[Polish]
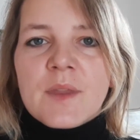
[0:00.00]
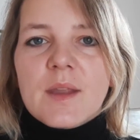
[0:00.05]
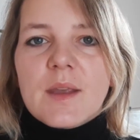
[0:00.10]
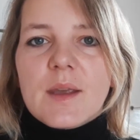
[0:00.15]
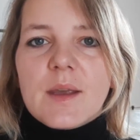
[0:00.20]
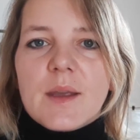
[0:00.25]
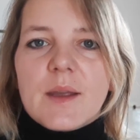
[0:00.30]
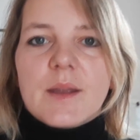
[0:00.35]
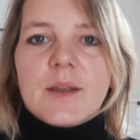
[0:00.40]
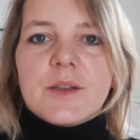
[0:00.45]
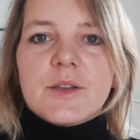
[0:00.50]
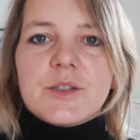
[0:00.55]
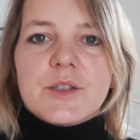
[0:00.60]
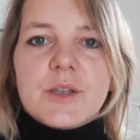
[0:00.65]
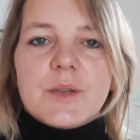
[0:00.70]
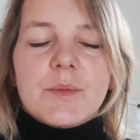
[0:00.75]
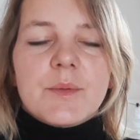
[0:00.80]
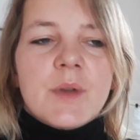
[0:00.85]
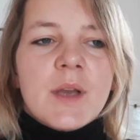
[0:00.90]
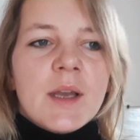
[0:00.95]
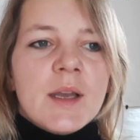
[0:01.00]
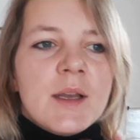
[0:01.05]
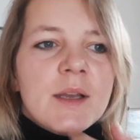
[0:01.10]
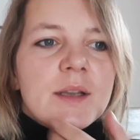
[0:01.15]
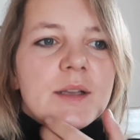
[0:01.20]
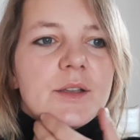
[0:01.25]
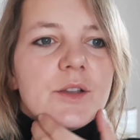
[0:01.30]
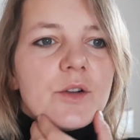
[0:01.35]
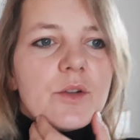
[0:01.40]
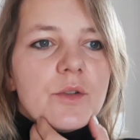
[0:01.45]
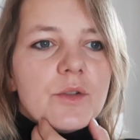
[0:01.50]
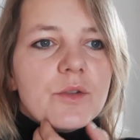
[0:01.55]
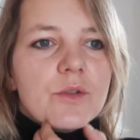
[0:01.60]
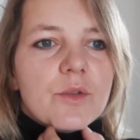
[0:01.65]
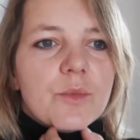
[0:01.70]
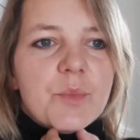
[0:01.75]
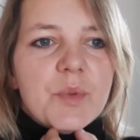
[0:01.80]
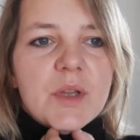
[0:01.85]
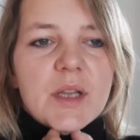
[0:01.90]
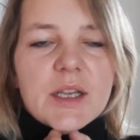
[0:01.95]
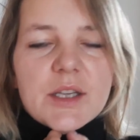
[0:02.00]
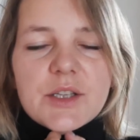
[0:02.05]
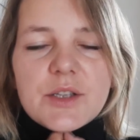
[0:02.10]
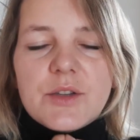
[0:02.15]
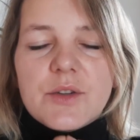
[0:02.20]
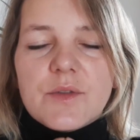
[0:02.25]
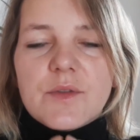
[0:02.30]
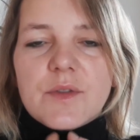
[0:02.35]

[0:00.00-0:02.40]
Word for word: e, że do, dopina się do